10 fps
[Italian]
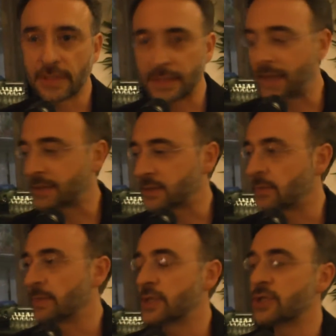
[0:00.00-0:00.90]
dei
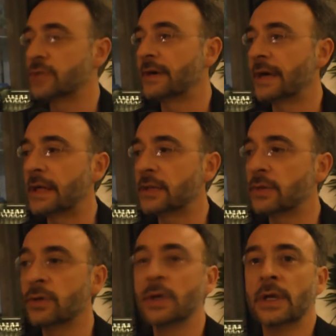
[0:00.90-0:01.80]
dati, come diceva
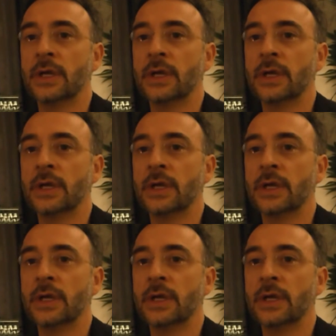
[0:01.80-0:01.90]
Aldo,